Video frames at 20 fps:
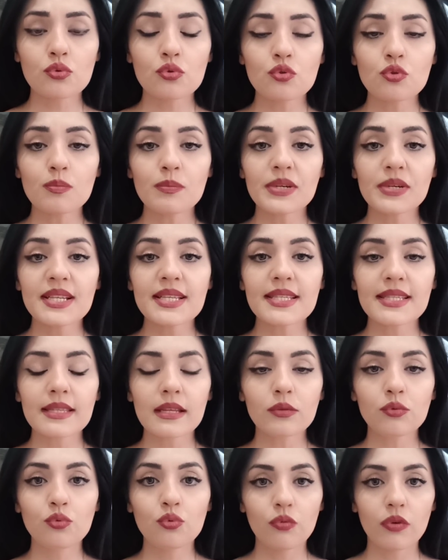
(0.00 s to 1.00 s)
tutup
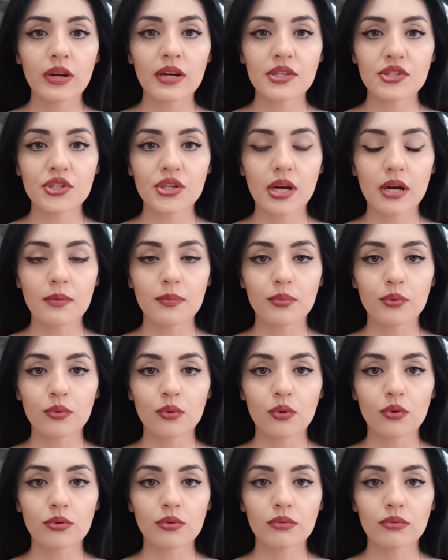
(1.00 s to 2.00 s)
hızla duvara
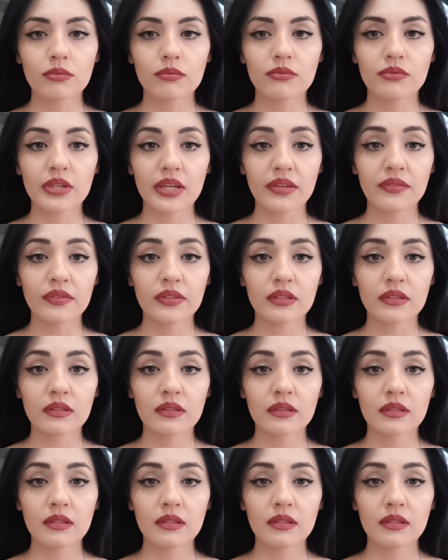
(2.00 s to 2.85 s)
çarpıyor Raven.